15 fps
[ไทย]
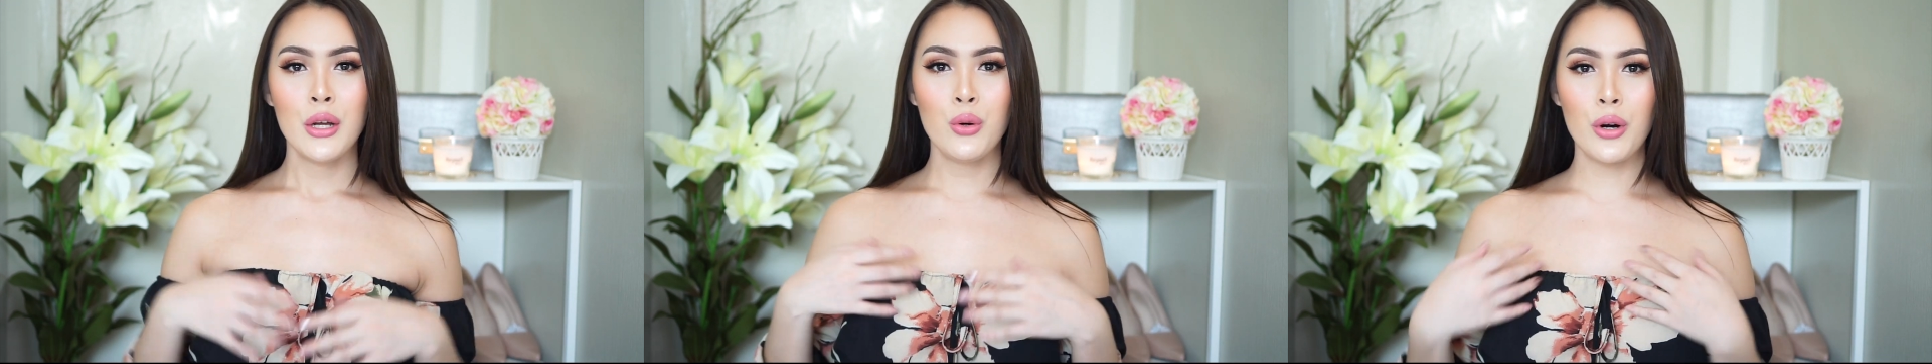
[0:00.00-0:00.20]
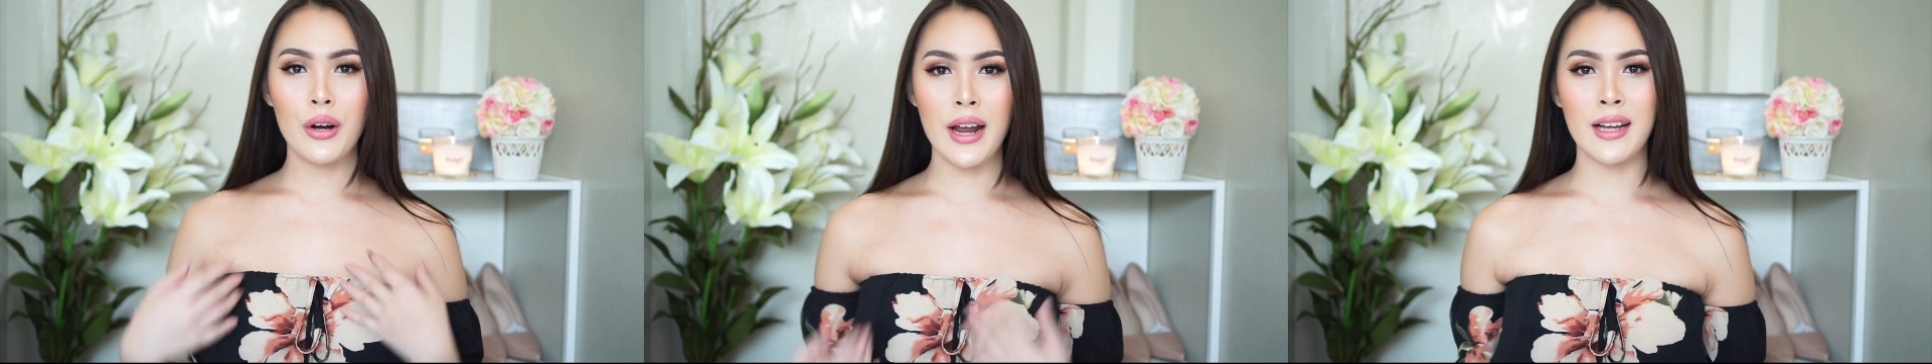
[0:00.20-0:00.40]

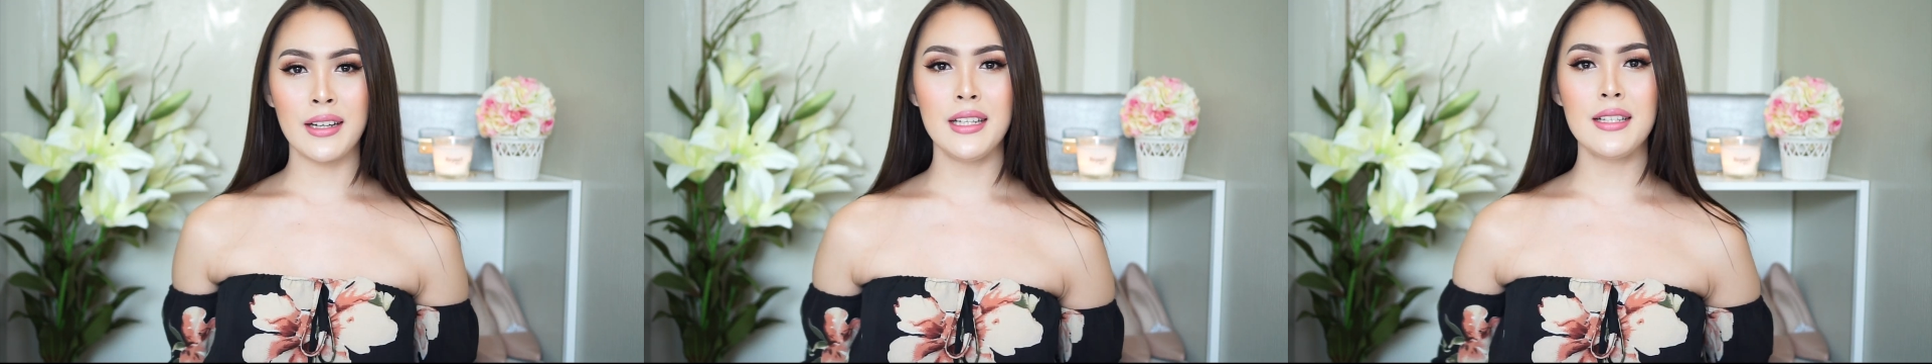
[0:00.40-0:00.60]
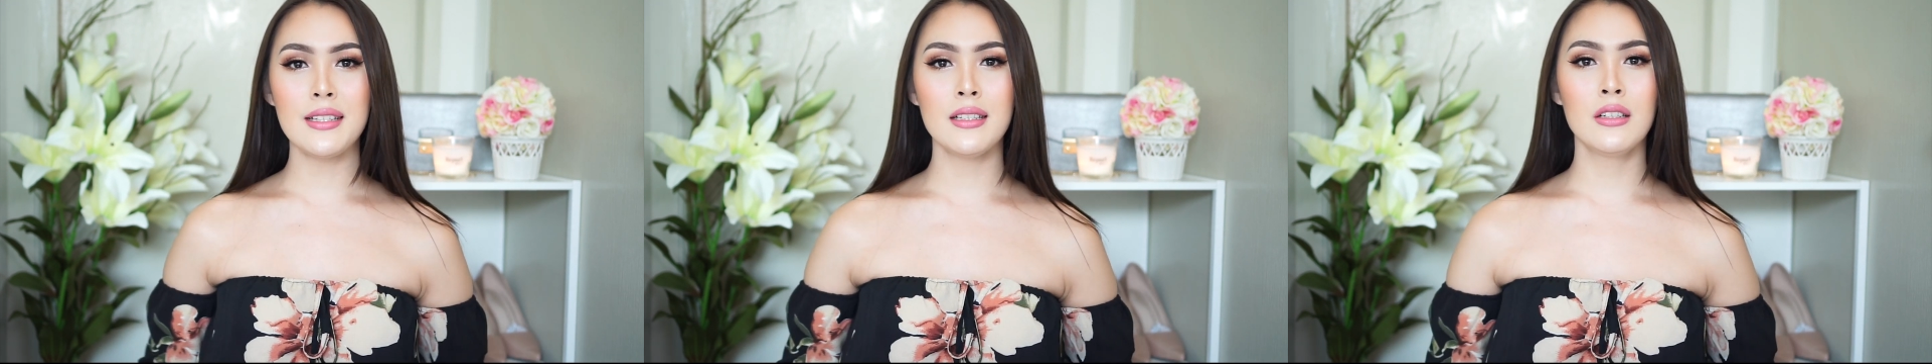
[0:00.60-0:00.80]
ทุกครั้ง
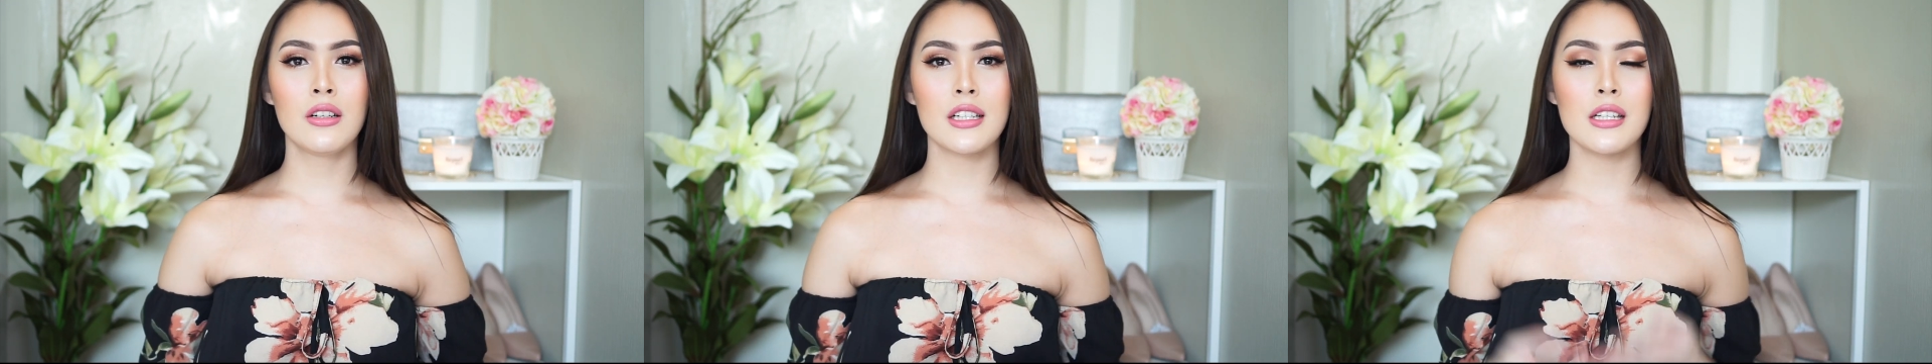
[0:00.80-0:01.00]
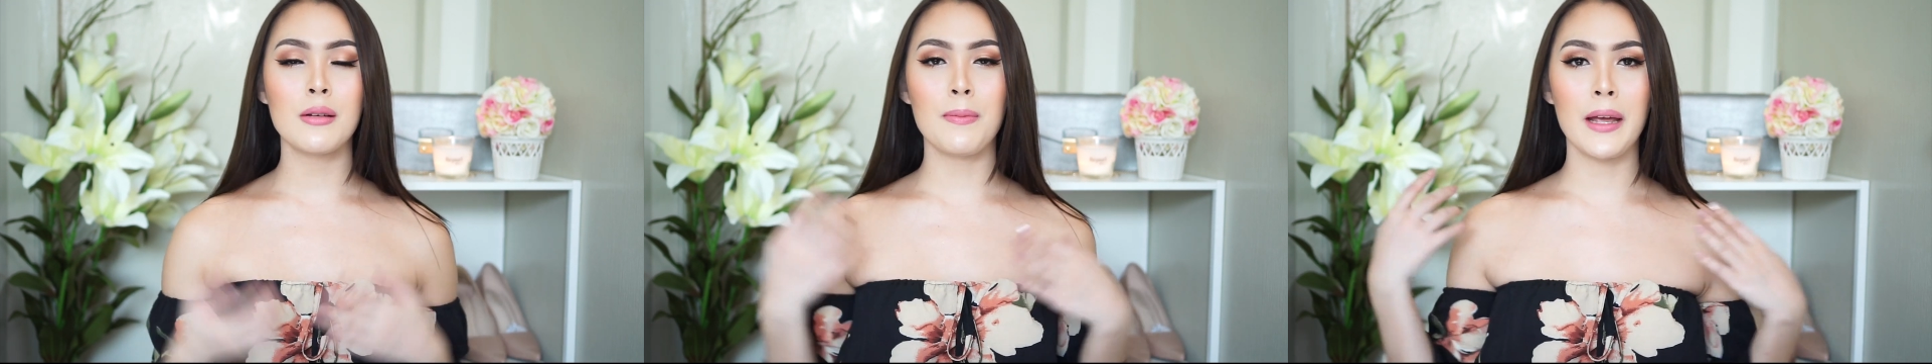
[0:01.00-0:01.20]
ที่ซื้อ
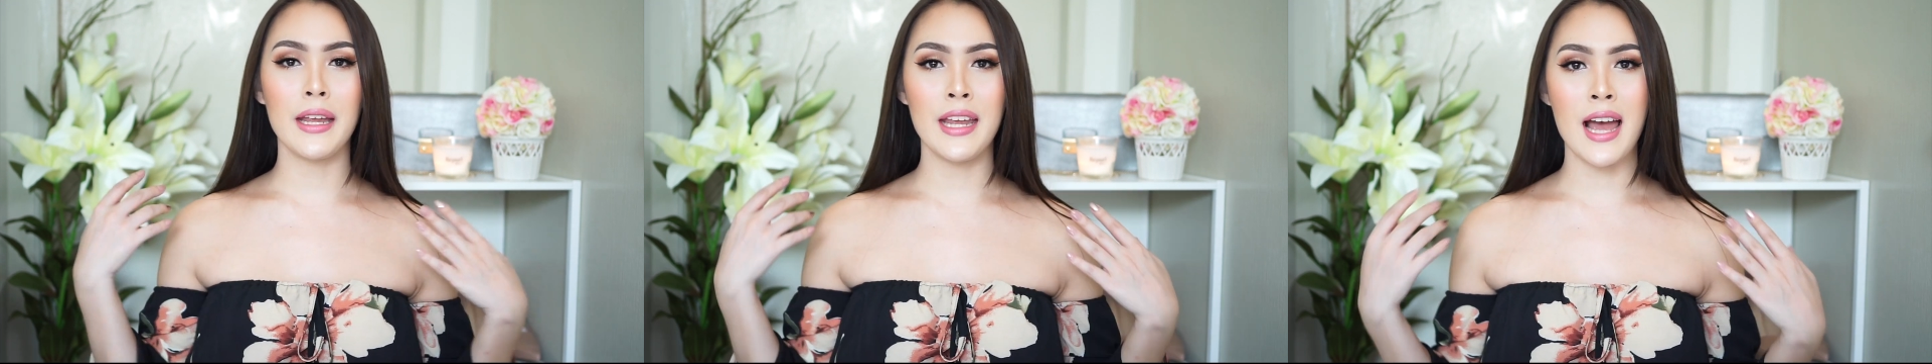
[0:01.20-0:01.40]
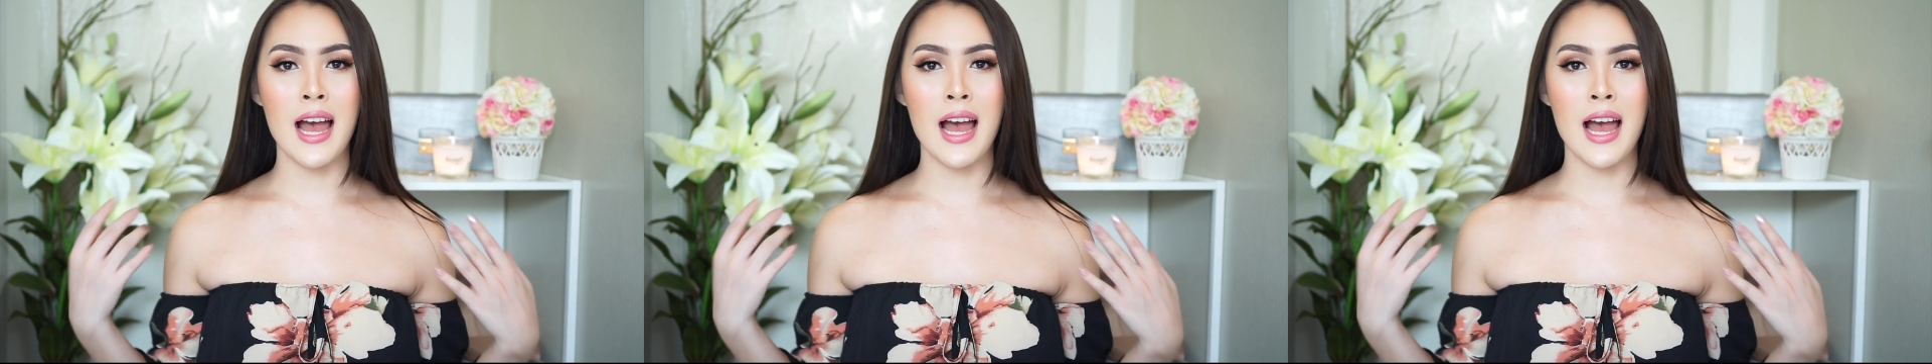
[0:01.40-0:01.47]
ก็จะพยา